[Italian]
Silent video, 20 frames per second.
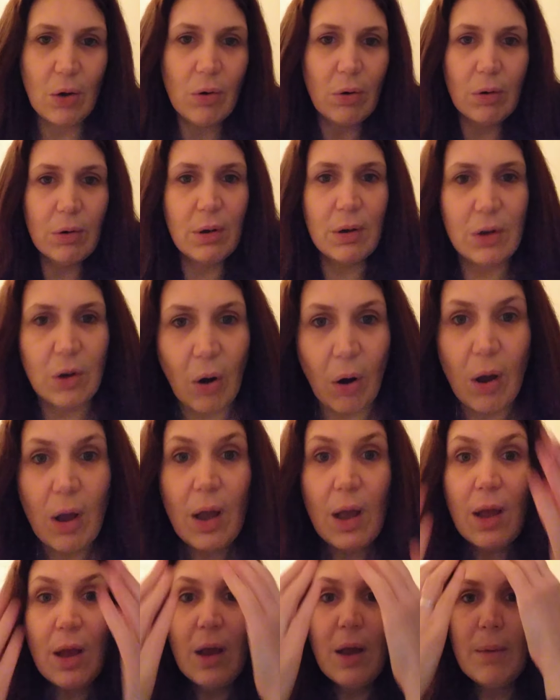io eh, no.
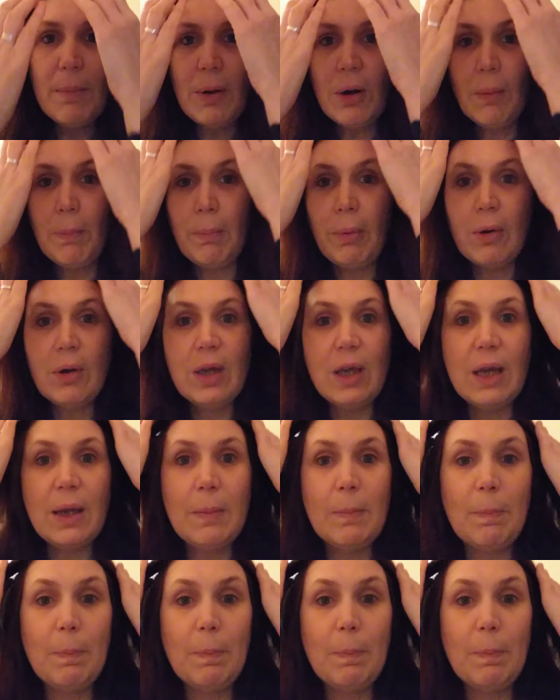Però poi...